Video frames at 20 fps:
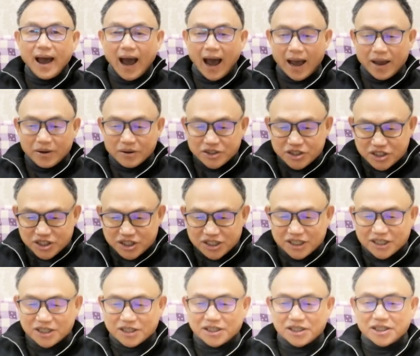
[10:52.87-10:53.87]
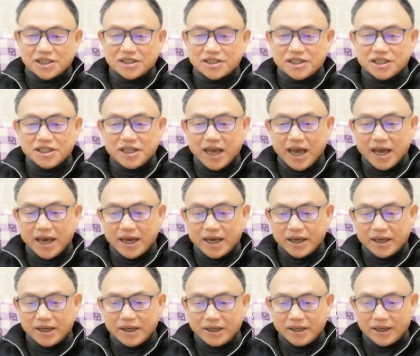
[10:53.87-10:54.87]
还有具体的，今天
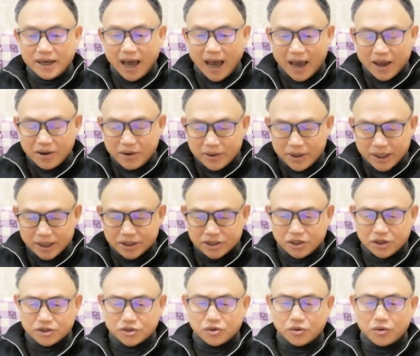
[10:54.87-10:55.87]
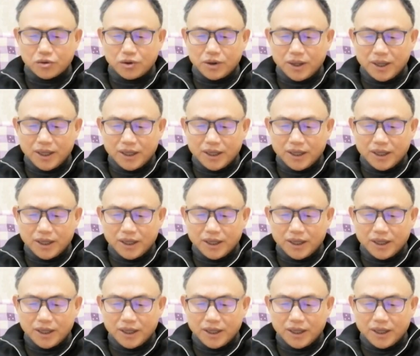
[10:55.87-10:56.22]
还有一个叫做